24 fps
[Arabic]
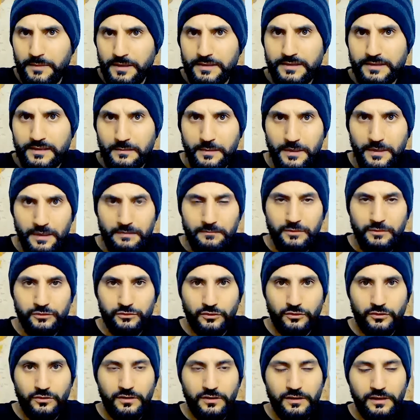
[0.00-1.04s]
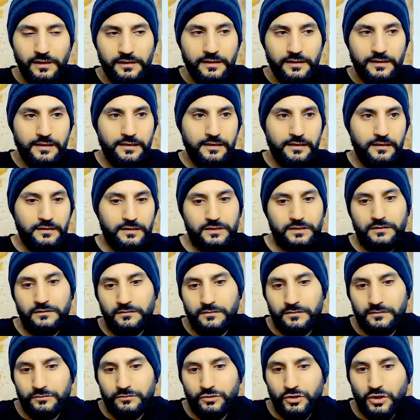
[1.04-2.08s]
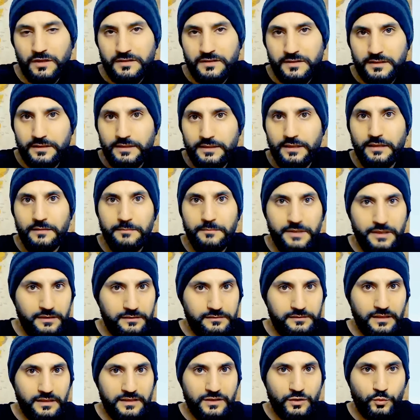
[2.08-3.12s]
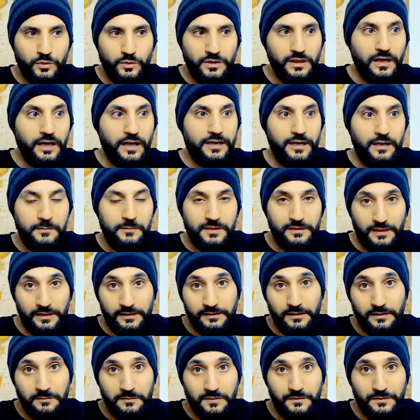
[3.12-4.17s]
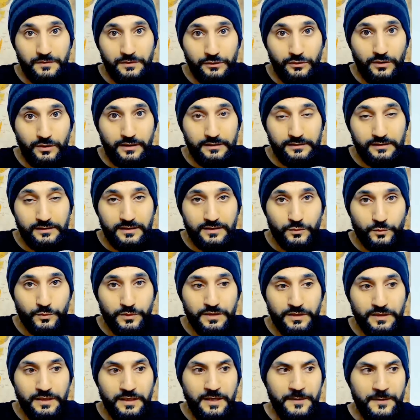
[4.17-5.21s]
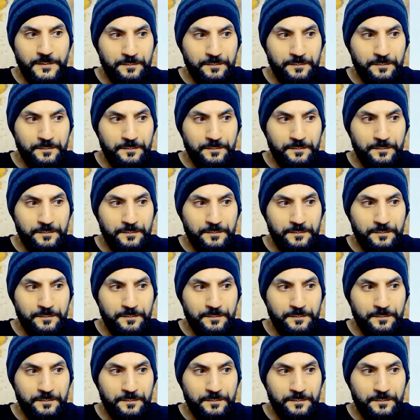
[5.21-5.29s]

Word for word: الزبائن بطرقك الشخصية بالتسويق أنا عملت أكثر من فيديو عن التسويق